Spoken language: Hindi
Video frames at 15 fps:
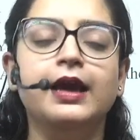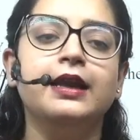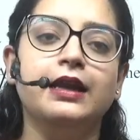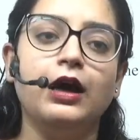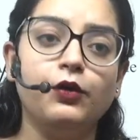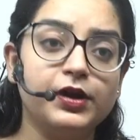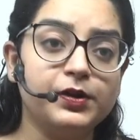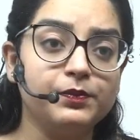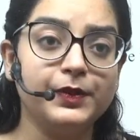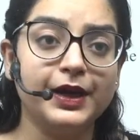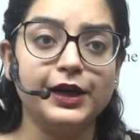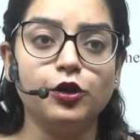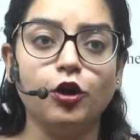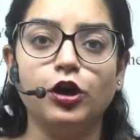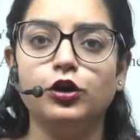नाउ इट मे
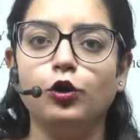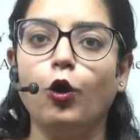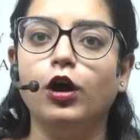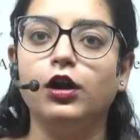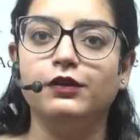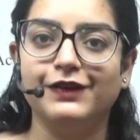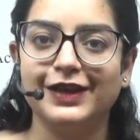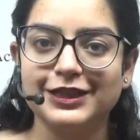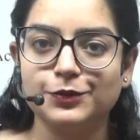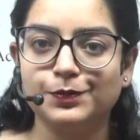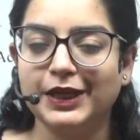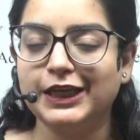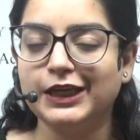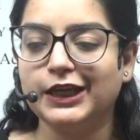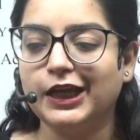नॉट ऑलवेज
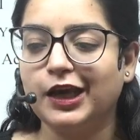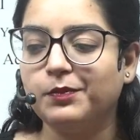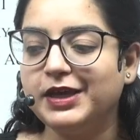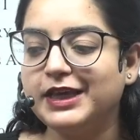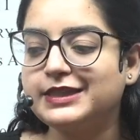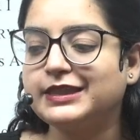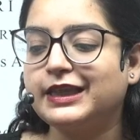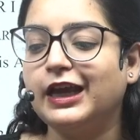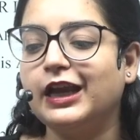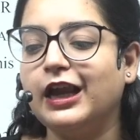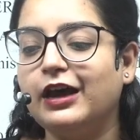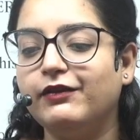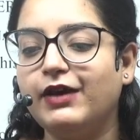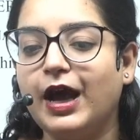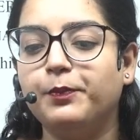मीन कि अब इसके
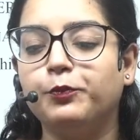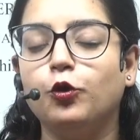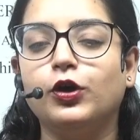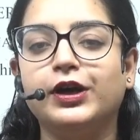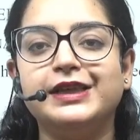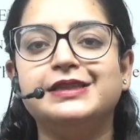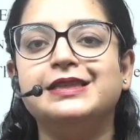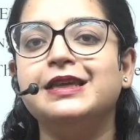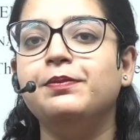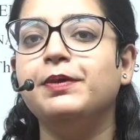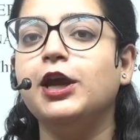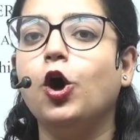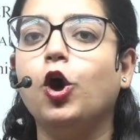अलावा आपको किसी भी